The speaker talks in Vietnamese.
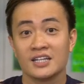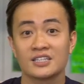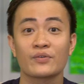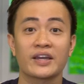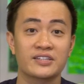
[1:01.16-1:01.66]

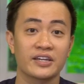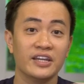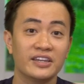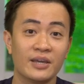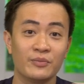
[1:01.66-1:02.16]
trong hành trình
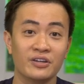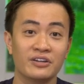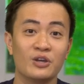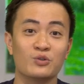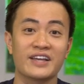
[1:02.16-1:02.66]
đi tìm những
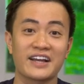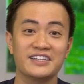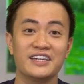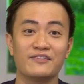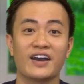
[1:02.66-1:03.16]
điều giá
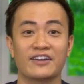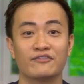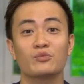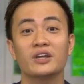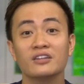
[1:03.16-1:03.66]
trị và hạnh
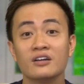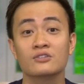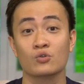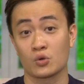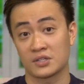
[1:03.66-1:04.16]
phúc đích thực
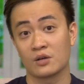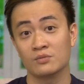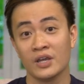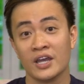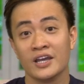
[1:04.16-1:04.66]
của cuộc sống,
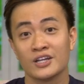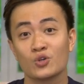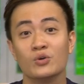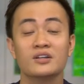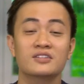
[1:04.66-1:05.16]

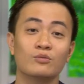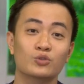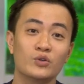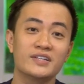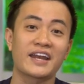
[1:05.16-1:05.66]
xu hướng sống
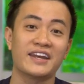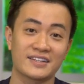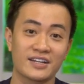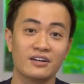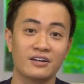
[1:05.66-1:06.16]
tối giản đã
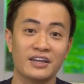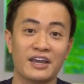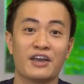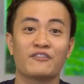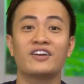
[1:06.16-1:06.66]
ra đời
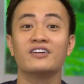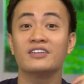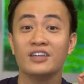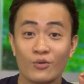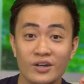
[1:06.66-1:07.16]
và được
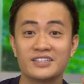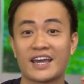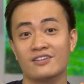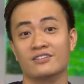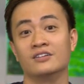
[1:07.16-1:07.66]
nhiều người trẻ
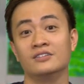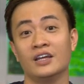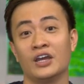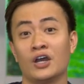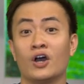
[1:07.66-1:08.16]
hưởng ứng.
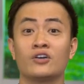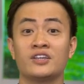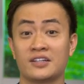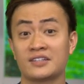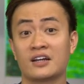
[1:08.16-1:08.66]
Họ
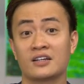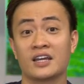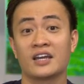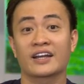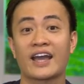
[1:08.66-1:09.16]
nhận ra rằng
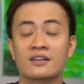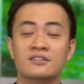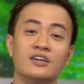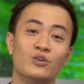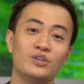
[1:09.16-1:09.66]
càng
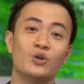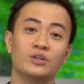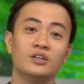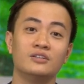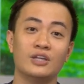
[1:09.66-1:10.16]
sở hữu nhiều
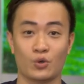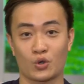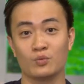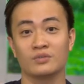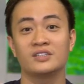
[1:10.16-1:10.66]
thứ thì cuối
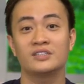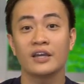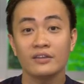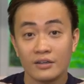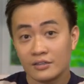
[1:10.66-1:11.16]
cùng
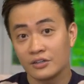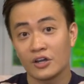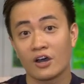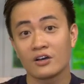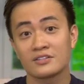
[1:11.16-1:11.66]
chính những thứ
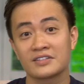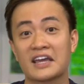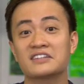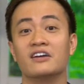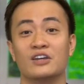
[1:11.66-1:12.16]
đó
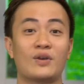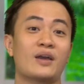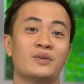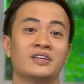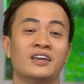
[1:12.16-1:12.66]
sẽ sở hữu lại
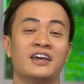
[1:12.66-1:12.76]
mình.